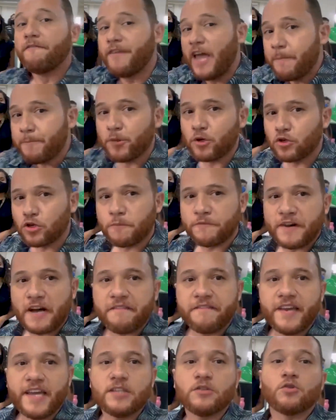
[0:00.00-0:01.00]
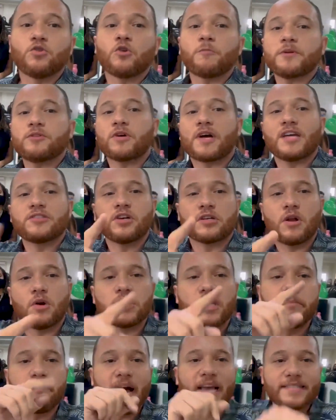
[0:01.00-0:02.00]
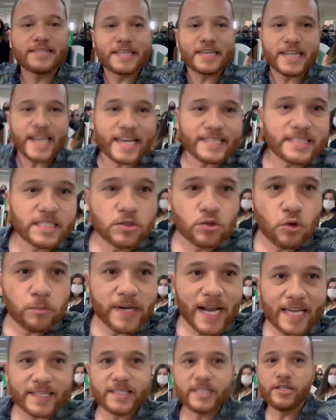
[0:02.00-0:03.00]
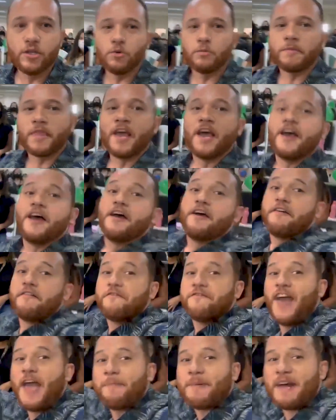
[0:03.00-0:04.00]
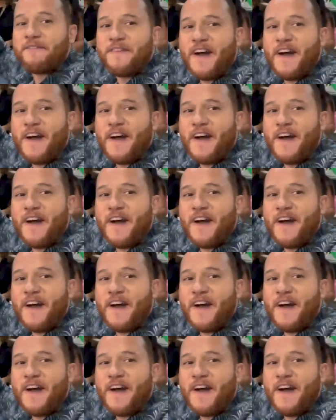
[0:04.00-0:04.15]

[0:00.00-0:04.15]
Vem para o Grupo Favene, o grupo educacional que mais cresce no Brasil. Vem para